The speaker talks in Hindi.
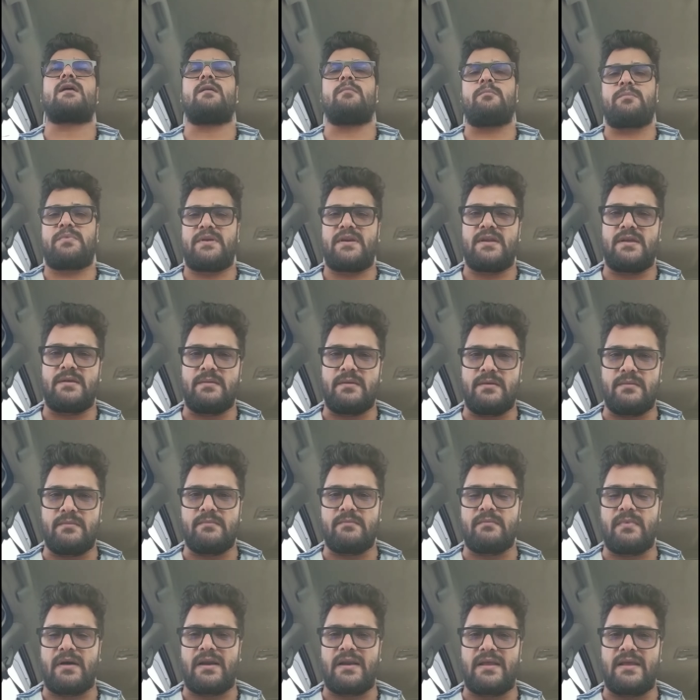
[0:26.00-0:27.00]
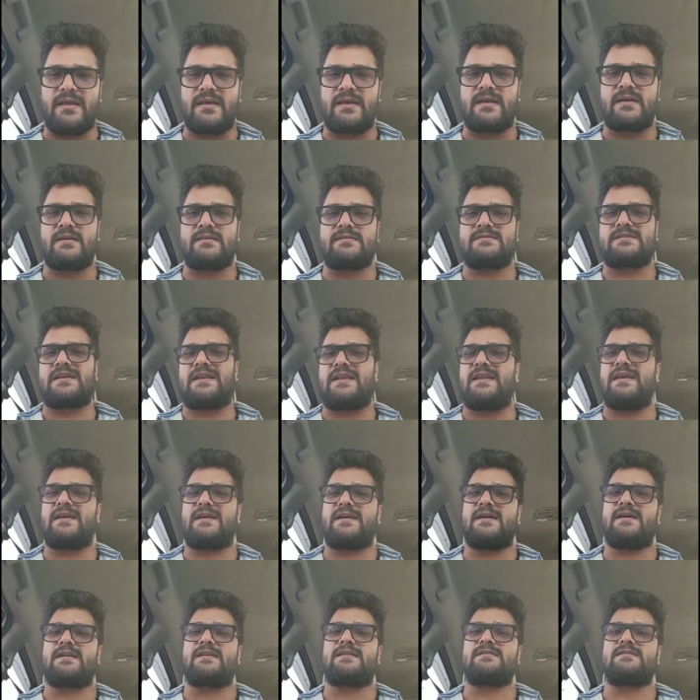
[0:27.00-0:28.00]
कंपनी मालिक से
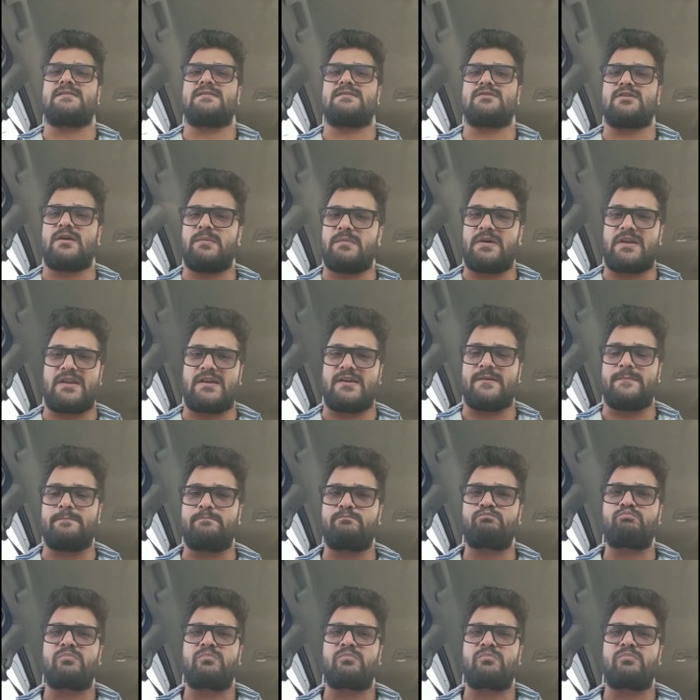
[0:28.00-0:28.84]
लेकर हमारे